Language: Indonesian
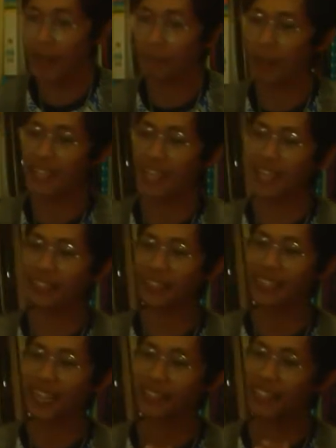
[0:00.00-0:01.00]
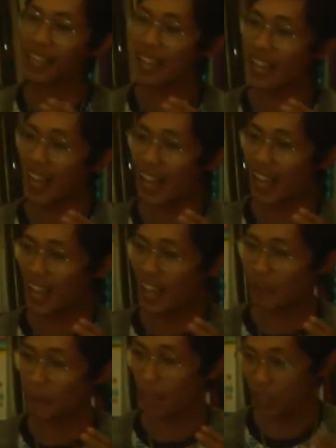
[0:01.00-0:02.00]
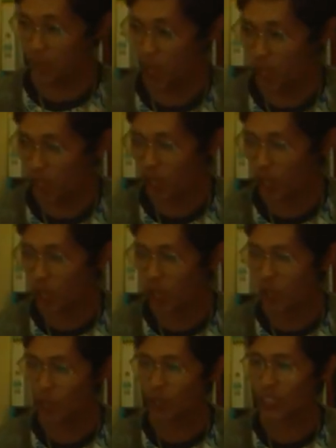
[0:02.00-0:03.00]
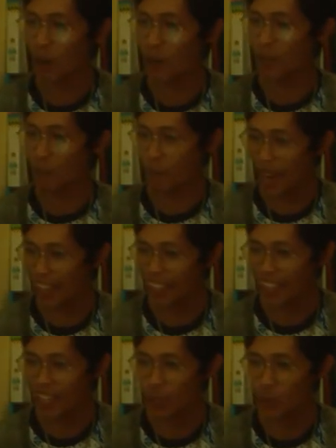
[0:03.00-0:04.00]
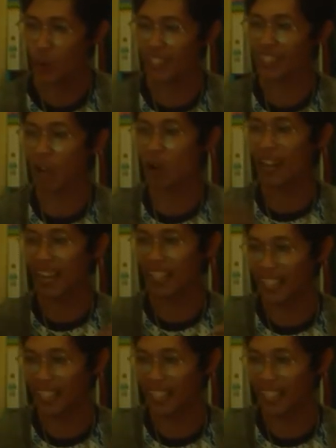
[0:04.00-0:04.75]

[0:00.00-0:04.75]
Nah, masalah dekatnya besok, tahun depan, dua tahun